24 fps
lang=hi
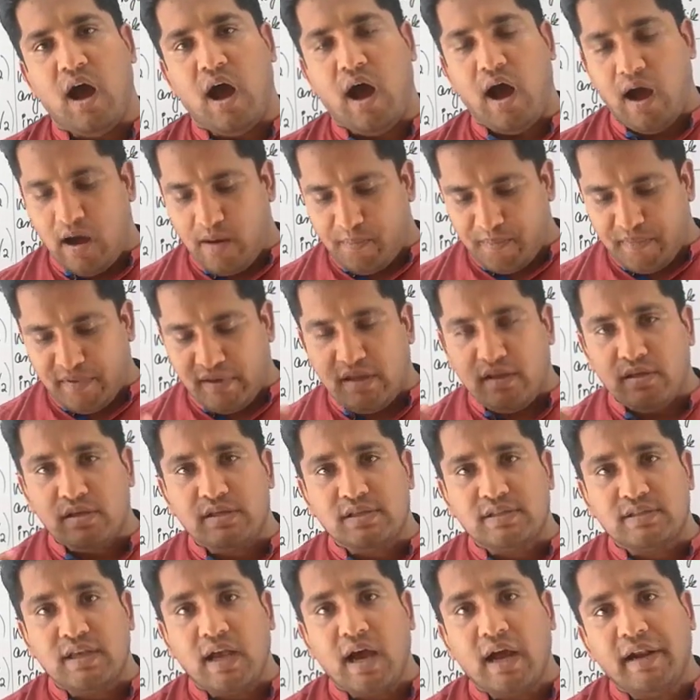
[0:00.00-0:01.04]
आपने
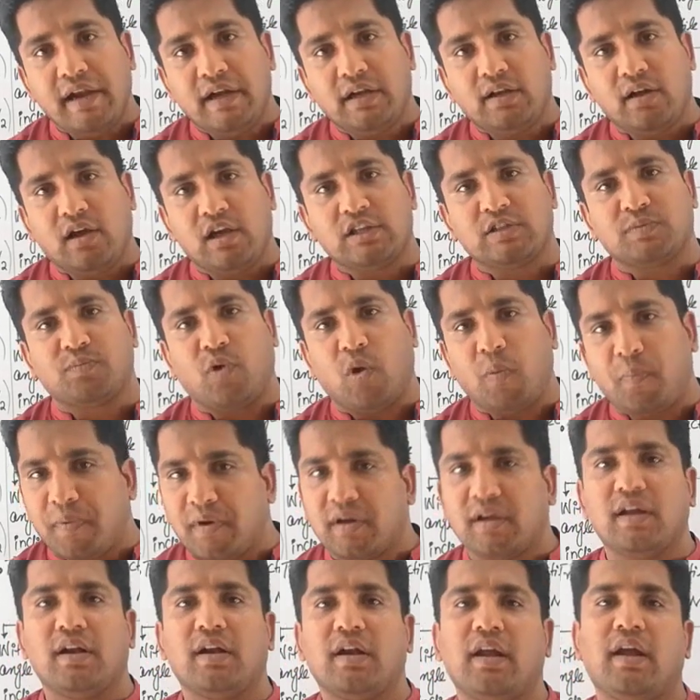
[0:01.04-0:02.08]
सारे टास्क प्रॉपर
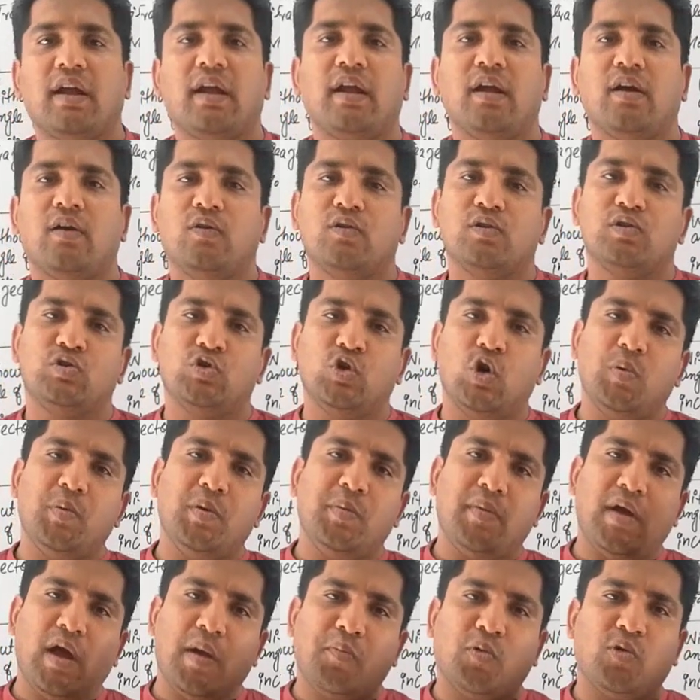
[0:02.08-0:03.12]
करने हैं और जो भी
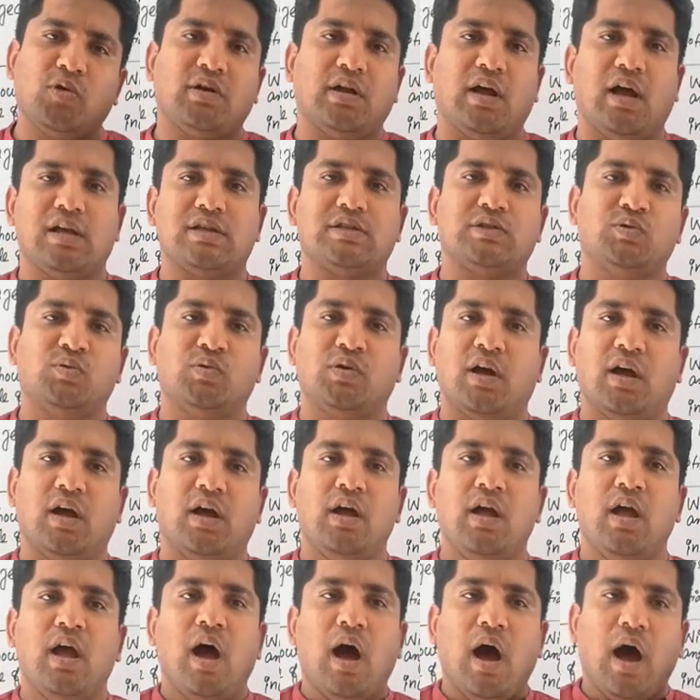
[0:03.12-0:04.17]
मैं आपको टास्क दूंगा
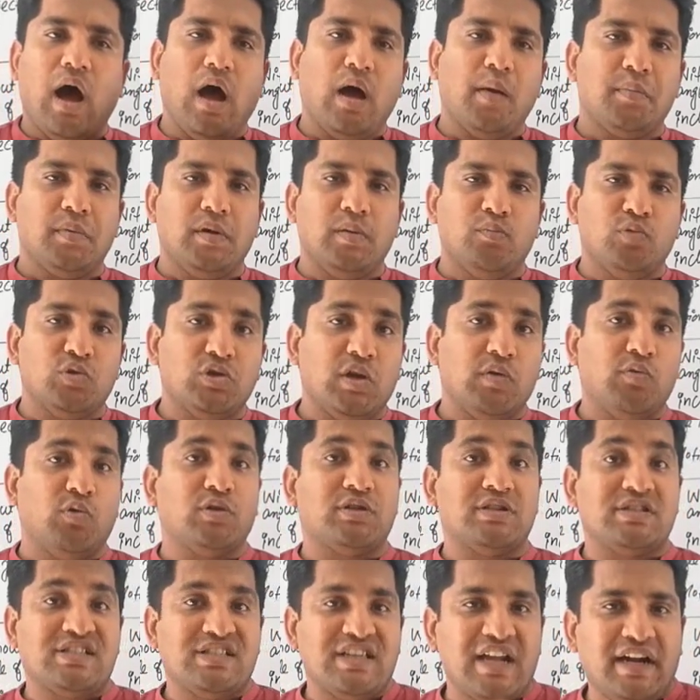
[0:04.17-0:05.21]
आपने मुझे वो
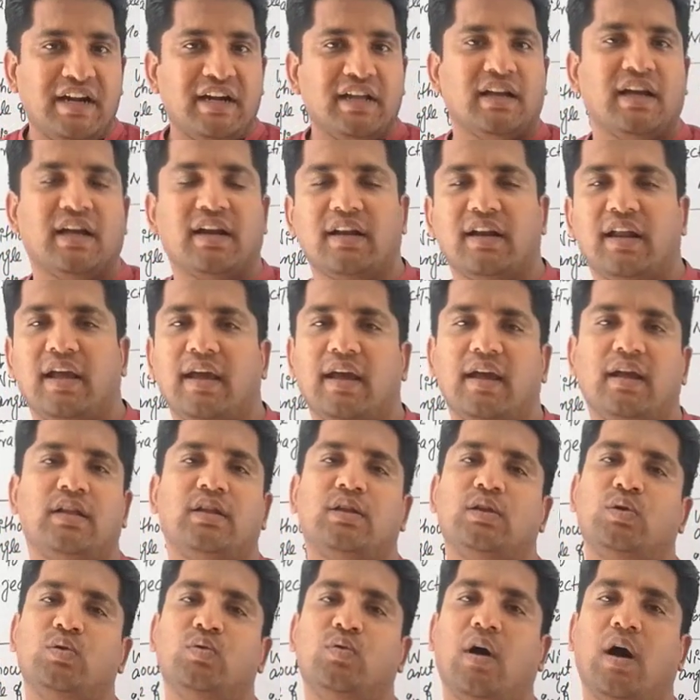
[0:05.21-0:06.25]
सेंड करना है
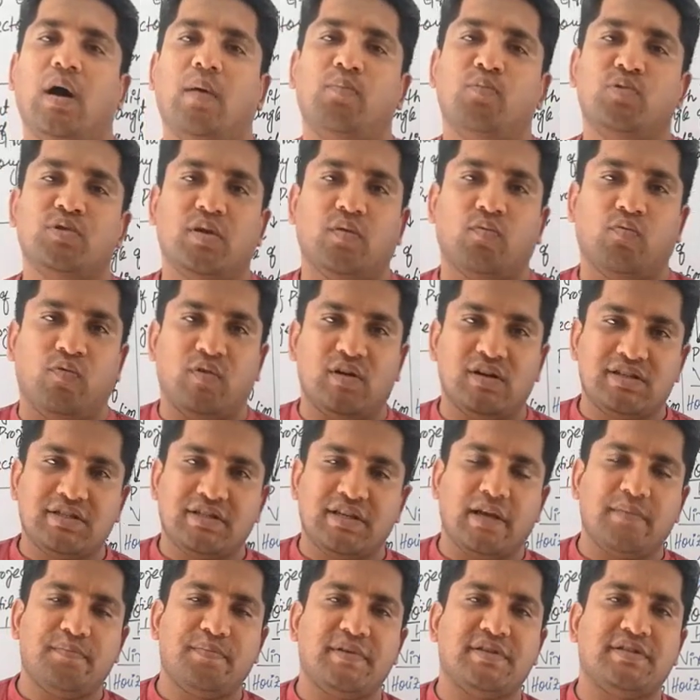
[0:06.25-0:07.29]
थ्रू आप मुझे
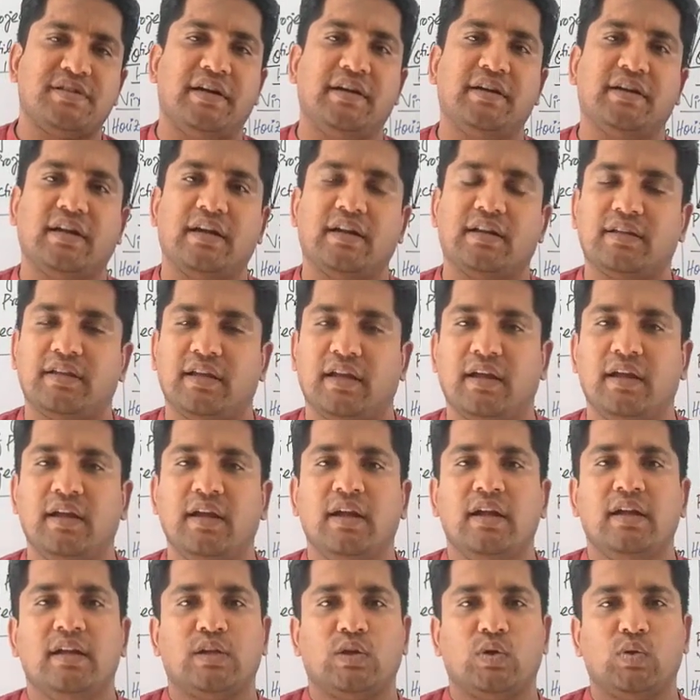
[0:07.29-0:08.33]
व्हाट्सएप पे सेंड कर दें
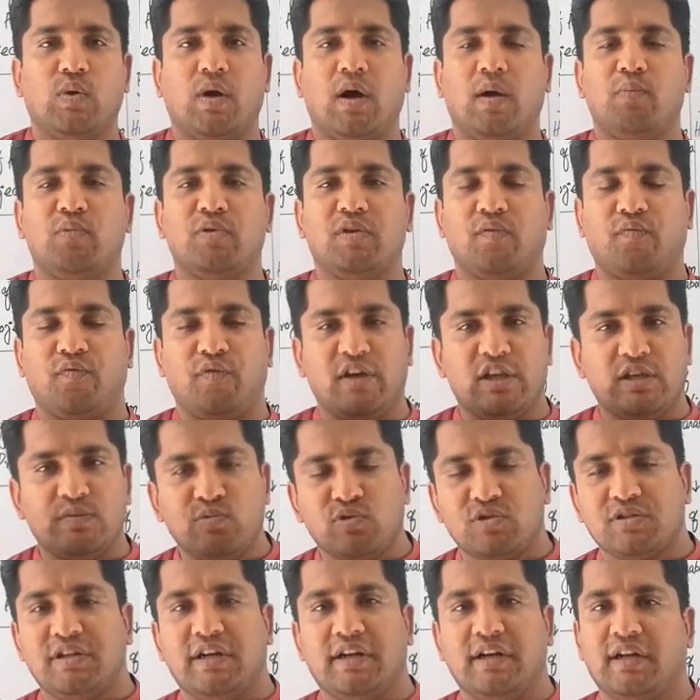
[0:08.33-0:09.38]
थ्रू आप मुझे
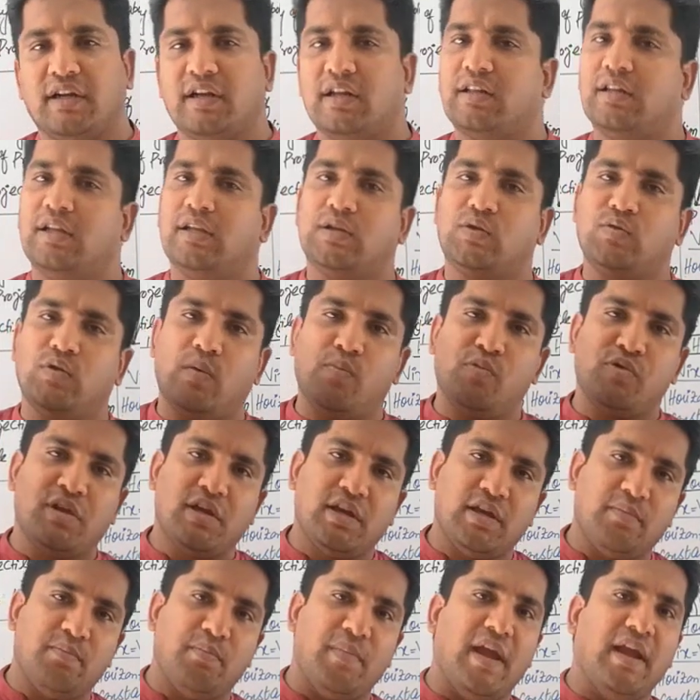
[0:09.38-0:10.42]
फेसबुक सेंड कर दें थ्रू आप मुझे
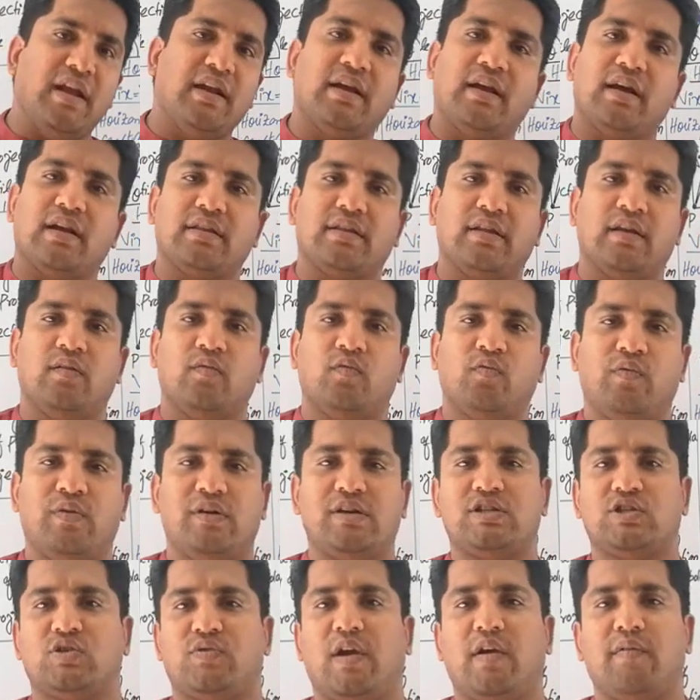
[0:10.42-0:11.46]
ईमेल कर दें
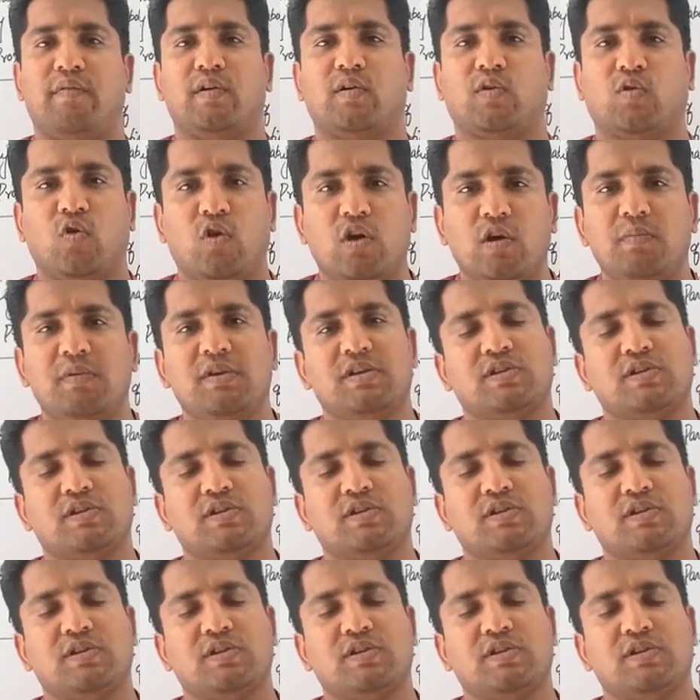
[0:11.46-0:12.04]
व्हाट्स कोई भी